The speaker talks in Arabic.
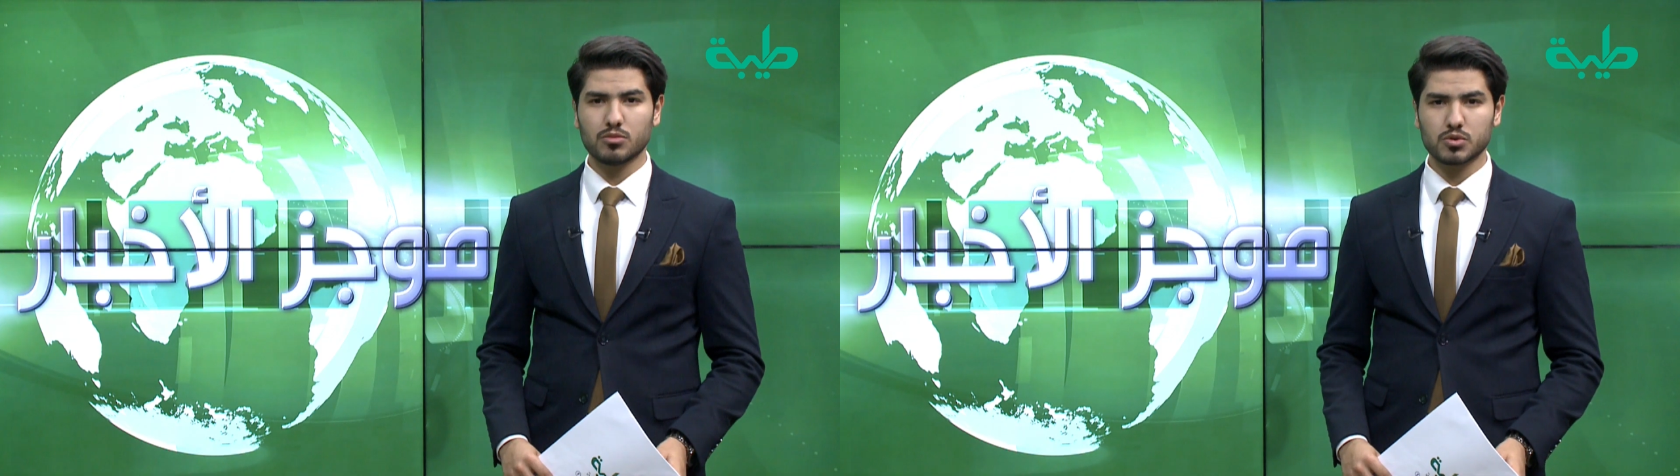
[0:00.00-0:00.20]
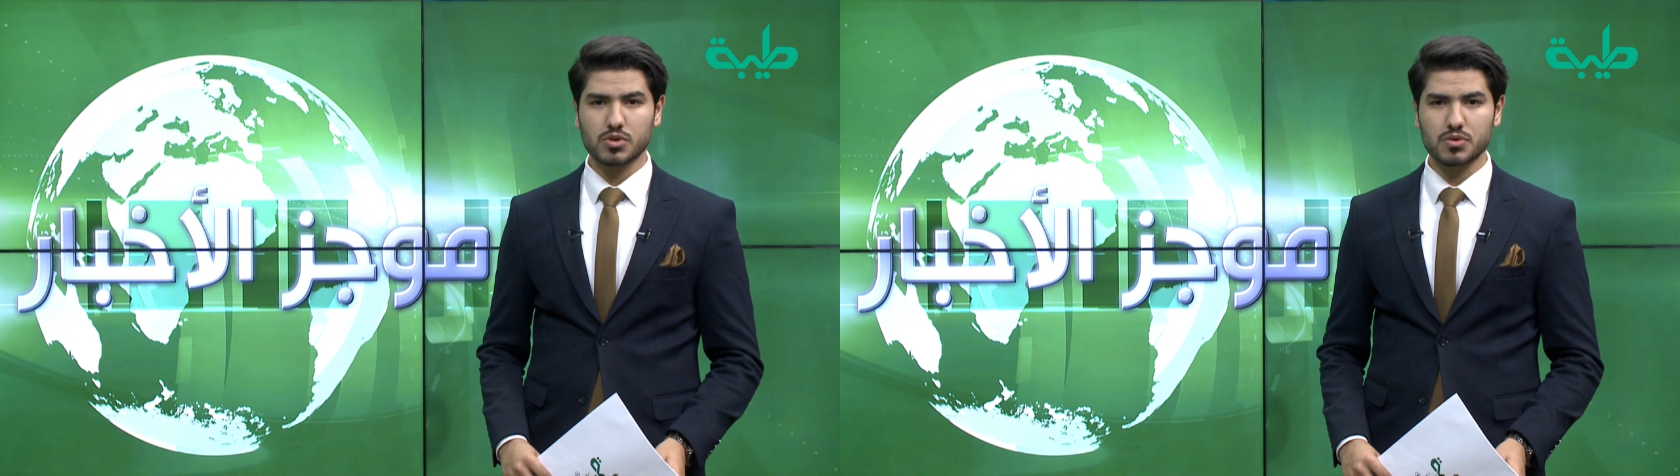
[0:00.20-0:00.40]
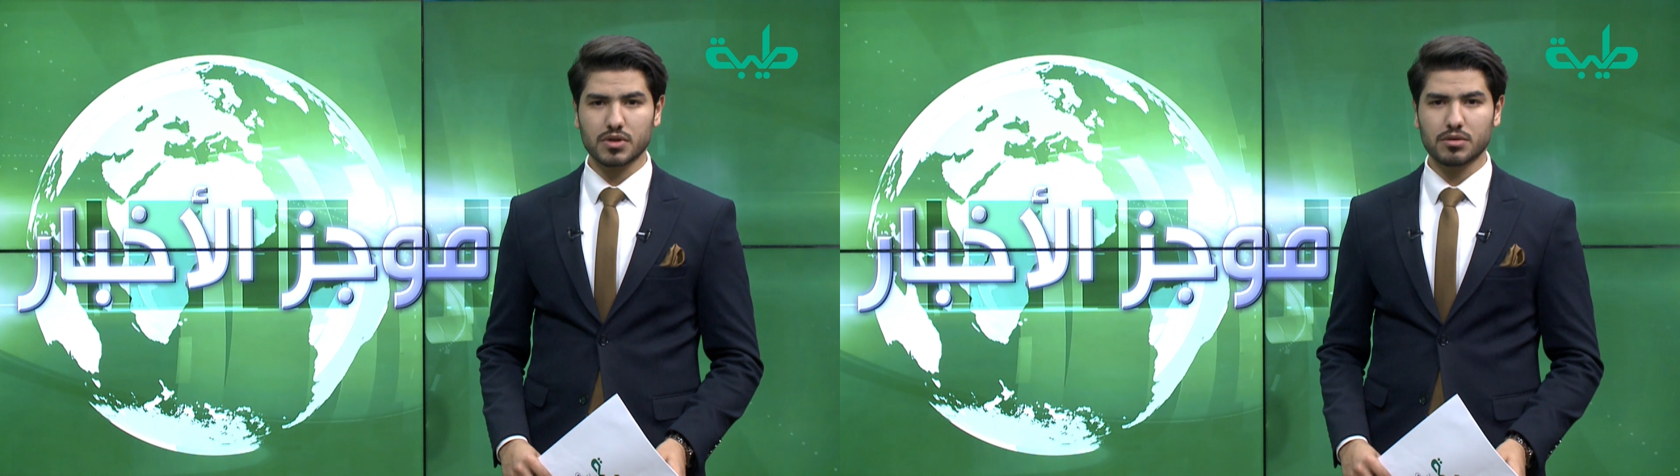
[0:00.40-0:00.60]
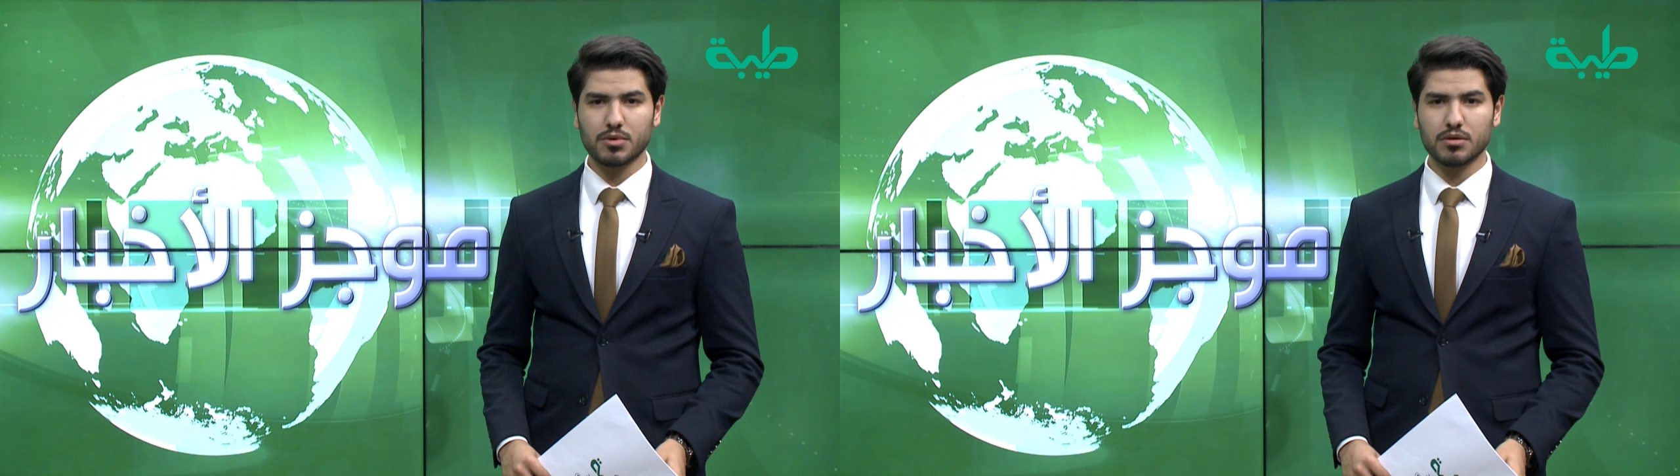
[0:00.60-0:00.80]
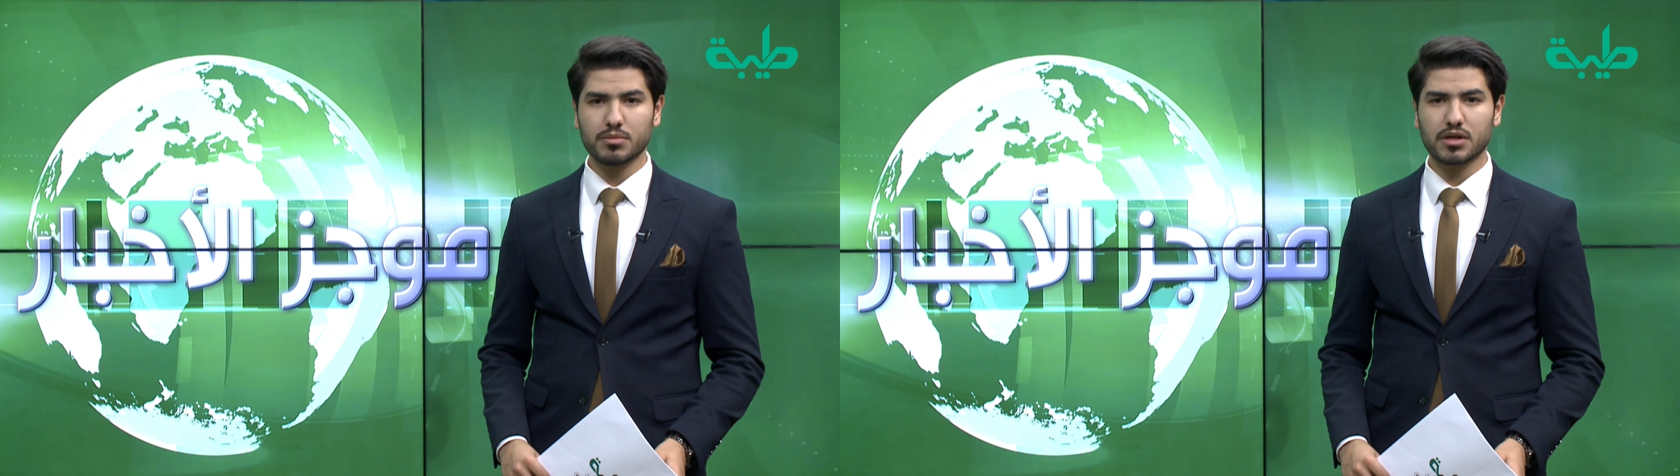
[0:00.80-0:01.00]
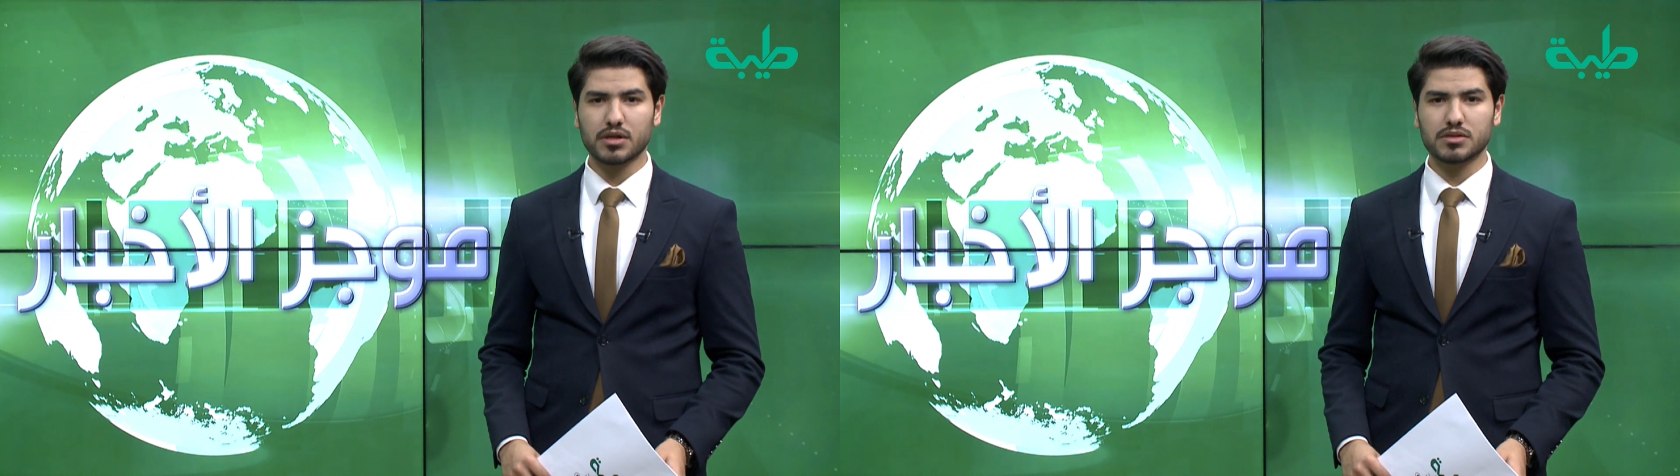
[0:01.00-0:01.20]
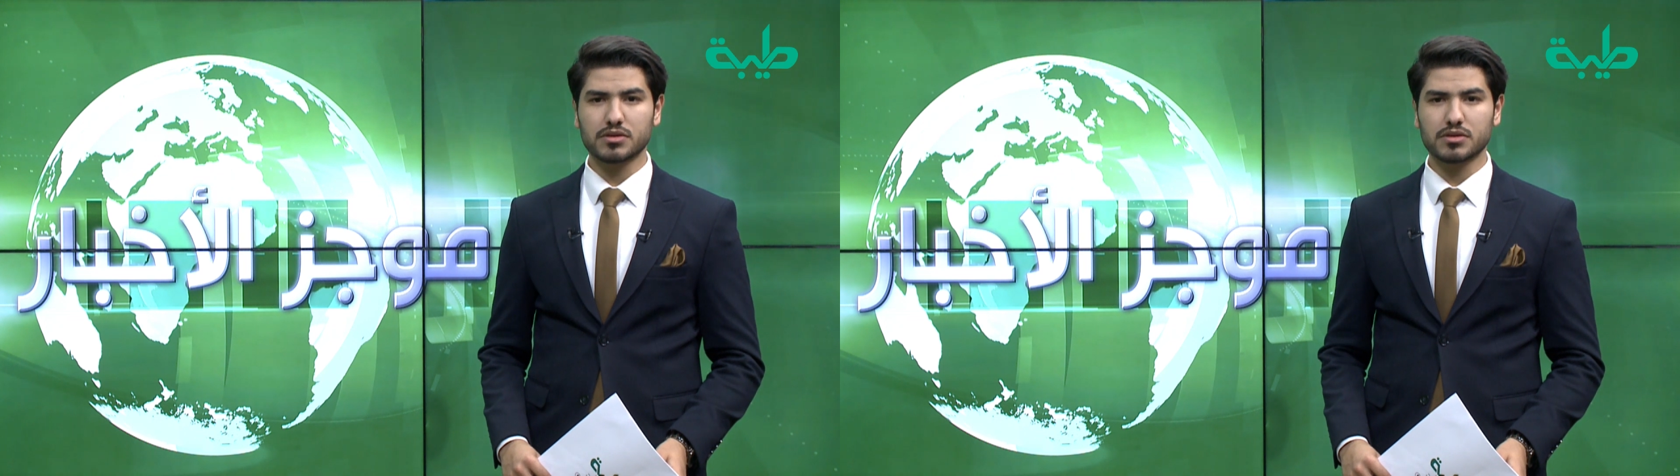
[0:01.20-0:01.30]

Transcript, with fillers: موجز الأخبار من قناة